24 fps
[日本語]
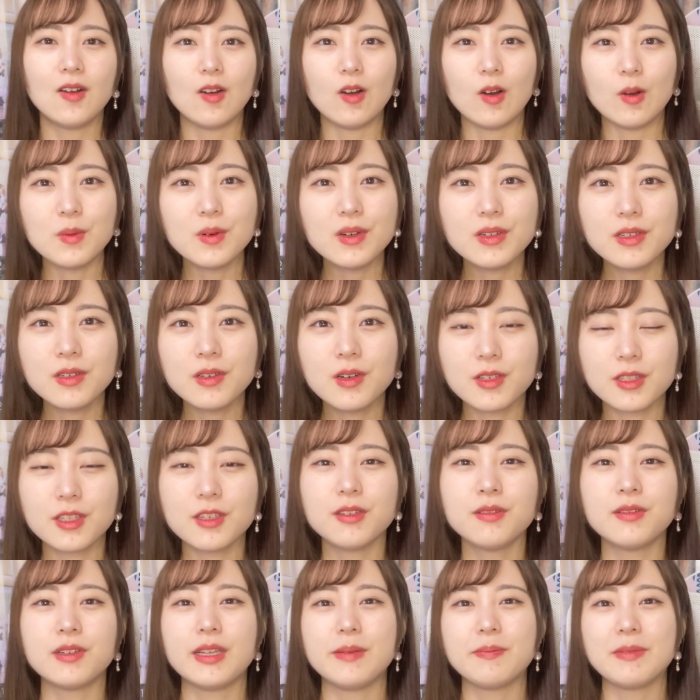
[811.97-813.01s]
思うほ
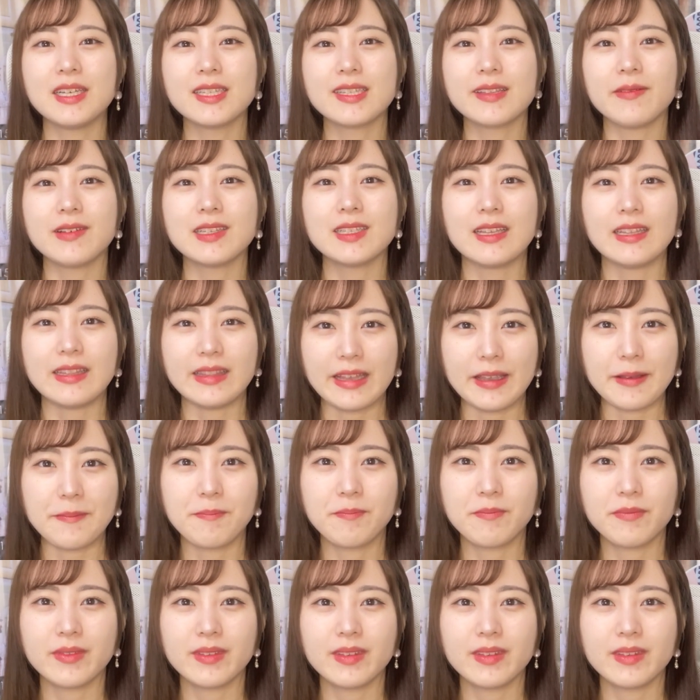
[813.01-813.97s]
ど振り回せませんね。